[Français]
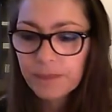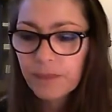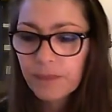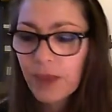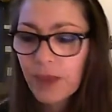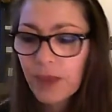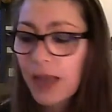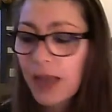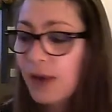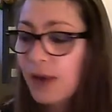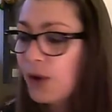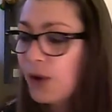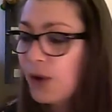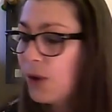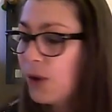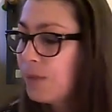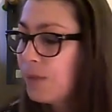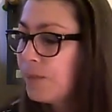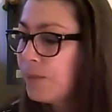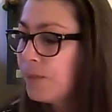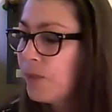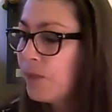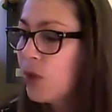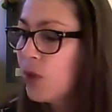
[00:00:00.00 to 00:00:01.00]
Alors,
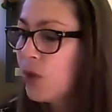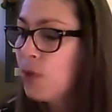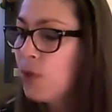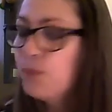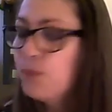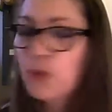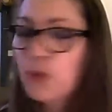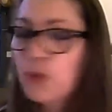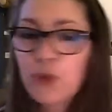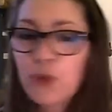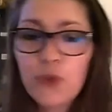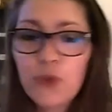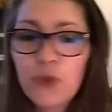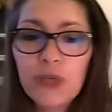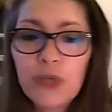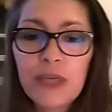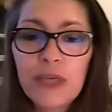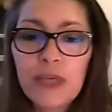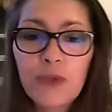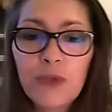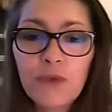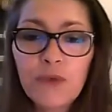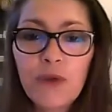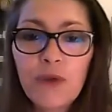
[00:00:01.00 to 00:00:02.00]
pour ceux
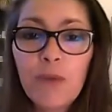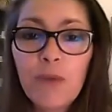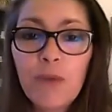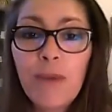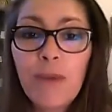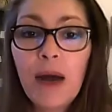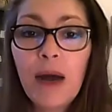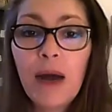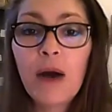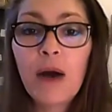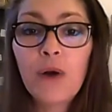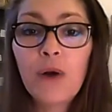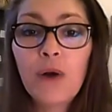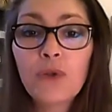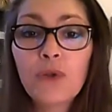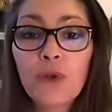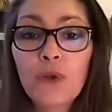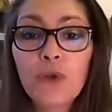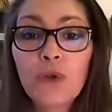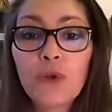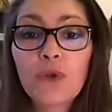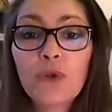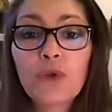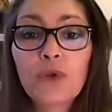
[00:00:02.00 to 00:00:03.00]
qui ne veulent pas
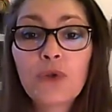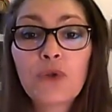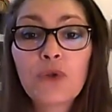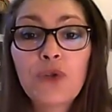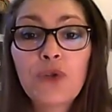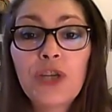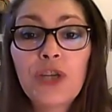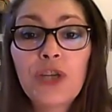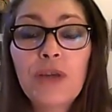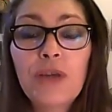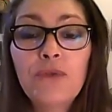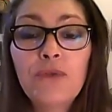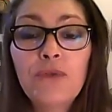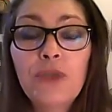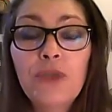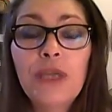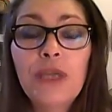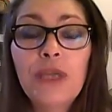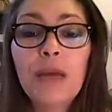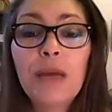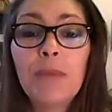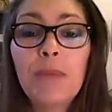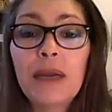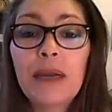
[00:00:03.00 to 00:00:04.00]
entendre ce que j'ai à vous
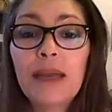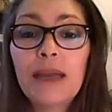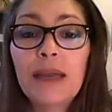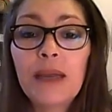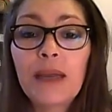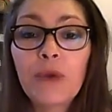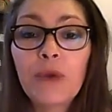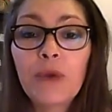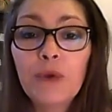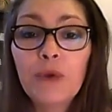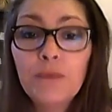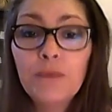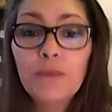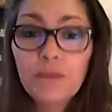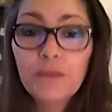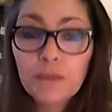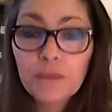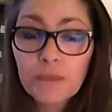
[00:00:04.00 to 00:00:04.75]
dire, malgré que